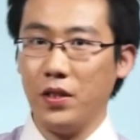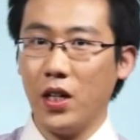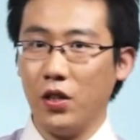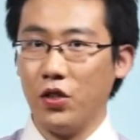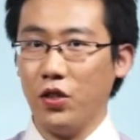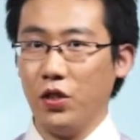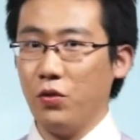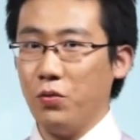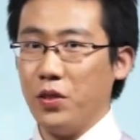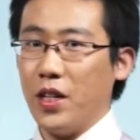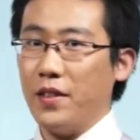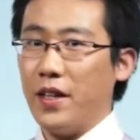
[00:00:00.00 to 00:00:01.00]
较只能
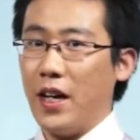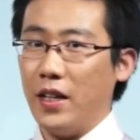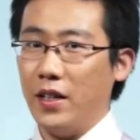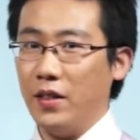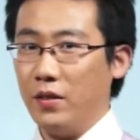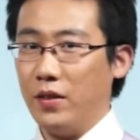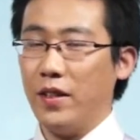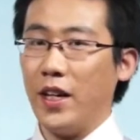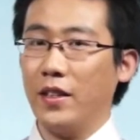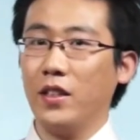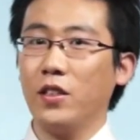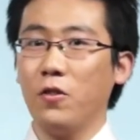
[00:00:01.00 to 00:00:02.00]
出现在 t h a
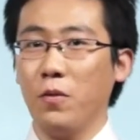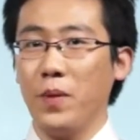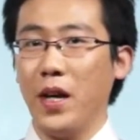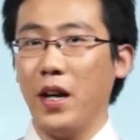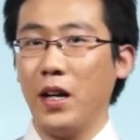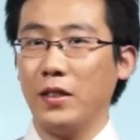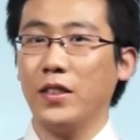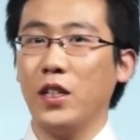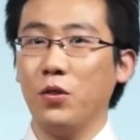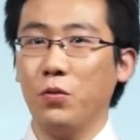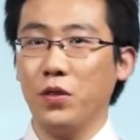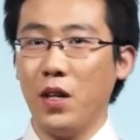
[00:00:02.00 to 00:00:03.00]
n 的右边啊，
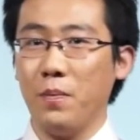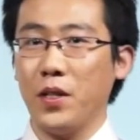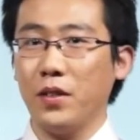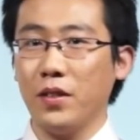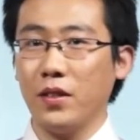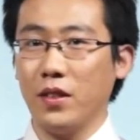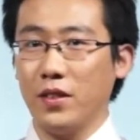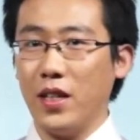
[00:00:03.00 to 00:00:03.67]
先出现名词，